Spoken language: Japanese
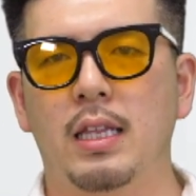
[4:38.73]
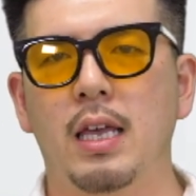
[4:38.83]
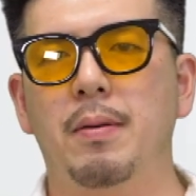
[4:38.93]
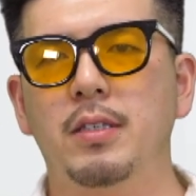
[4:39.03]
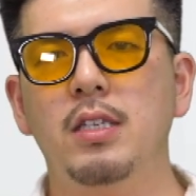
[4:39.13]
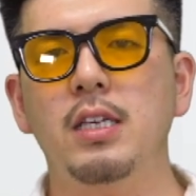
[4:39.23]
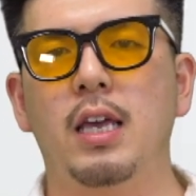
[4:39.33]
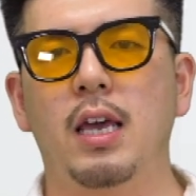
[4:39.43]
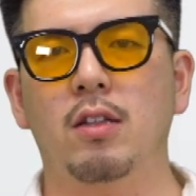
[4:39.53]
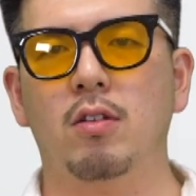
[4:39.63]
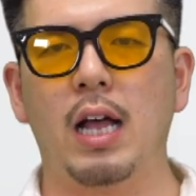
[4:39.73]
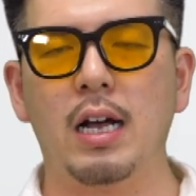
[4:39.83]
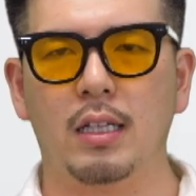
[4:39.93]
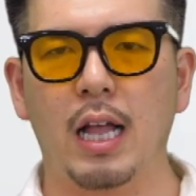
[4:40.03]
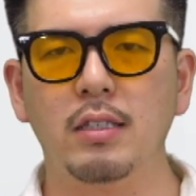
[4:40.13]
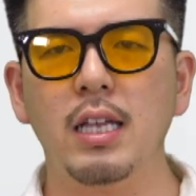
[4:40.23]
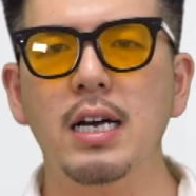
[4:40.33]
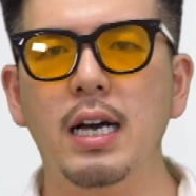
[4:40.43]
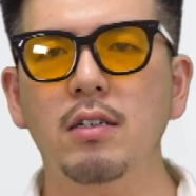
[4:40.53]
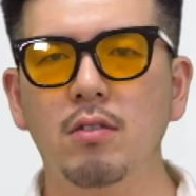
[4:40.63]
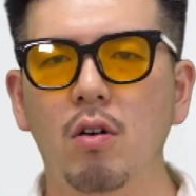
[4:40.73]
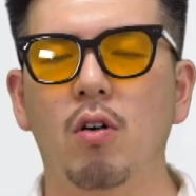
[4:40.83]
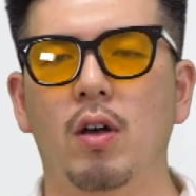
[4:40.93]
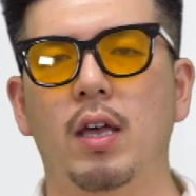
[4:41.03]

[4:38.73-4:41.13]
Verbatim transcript: で、別に、えーと、たくさん買うと、